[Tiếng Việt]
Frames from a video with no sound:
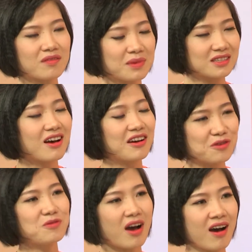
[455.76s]
mình sở
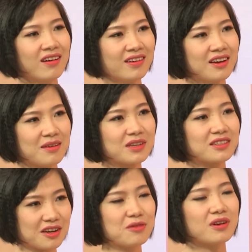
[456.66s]
hữu nó, mình
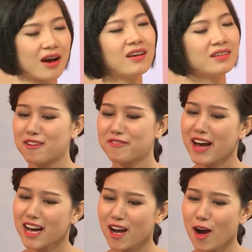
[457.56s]
sở hữu dạ. nó
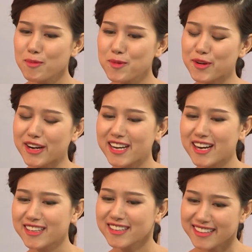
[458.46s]
và có một cái
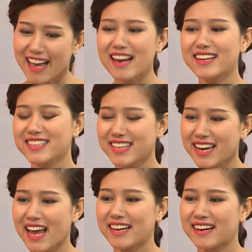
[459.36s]
à, thực tế là như thế
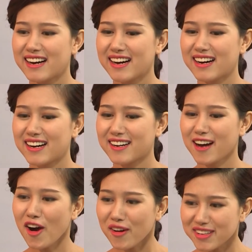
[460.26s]
này à,
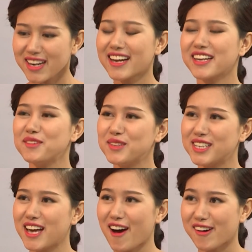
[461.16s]
có rất là nhiều
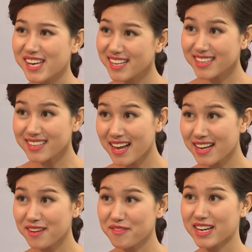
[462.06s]
người họ ý thức
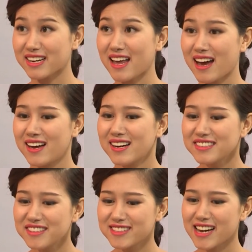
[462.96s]
đến cái việc là
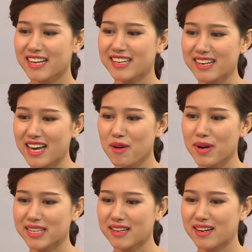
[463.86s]
đưa ra những kế
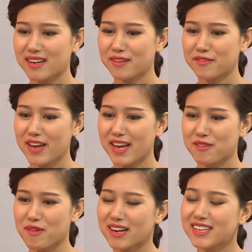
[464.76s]
hoạch à,
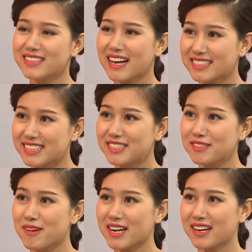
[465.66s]
về quản lý tài
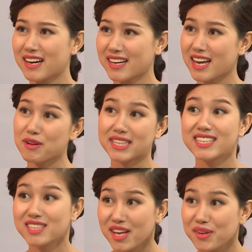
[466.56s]
chính hoặc là kế hoạch
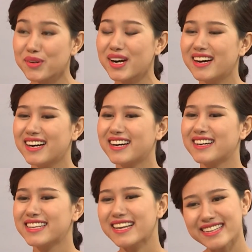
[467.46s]
chi tiêu ừ.
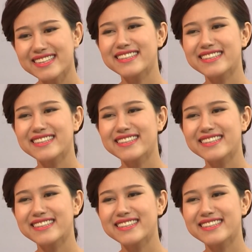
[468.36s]
à, thế nhưng